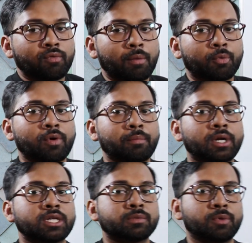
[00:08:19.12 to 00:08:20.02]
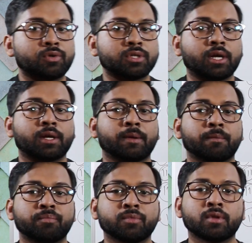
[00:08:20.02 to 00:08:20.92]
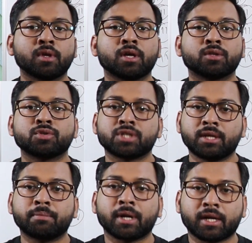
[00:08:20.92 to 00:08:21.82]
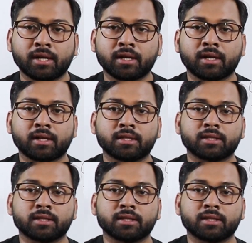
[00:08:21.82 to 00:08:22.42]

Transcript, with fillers: वो आपको वहाँ पर डिस्प्ले हो जाएगी तो चलिए प्रैक्टिकल करके